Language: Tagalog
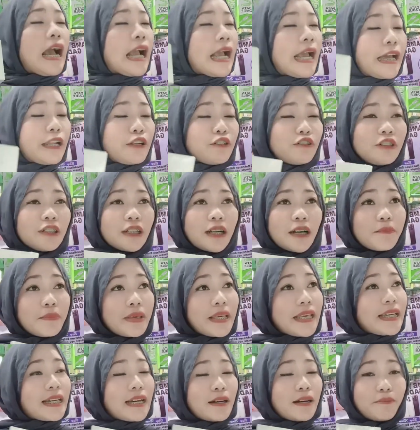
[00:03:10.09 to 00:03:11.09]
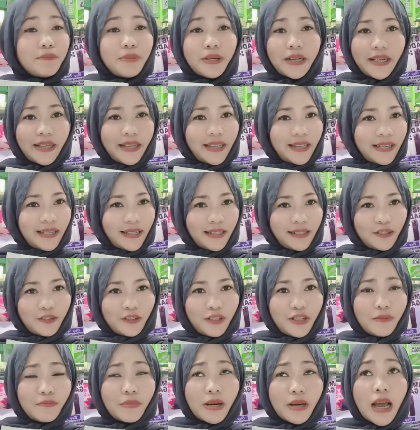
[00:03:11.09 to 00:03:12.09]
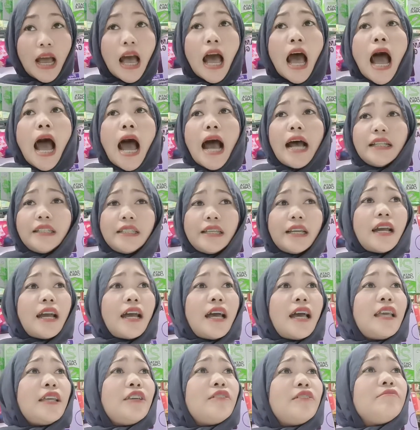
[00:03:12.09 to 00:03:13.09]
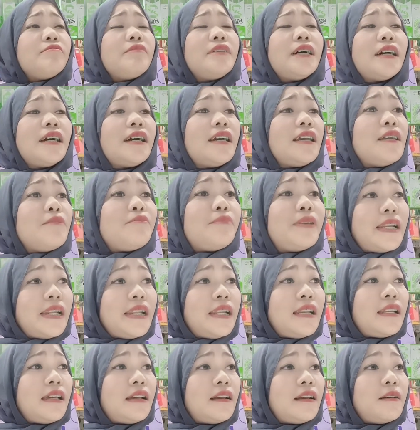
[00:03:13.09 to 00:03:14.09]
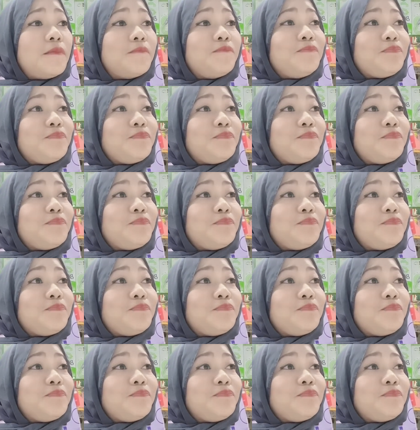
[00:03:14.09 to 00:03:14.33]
Ganon kami kabait. Diba? At saka yung mga iba rin na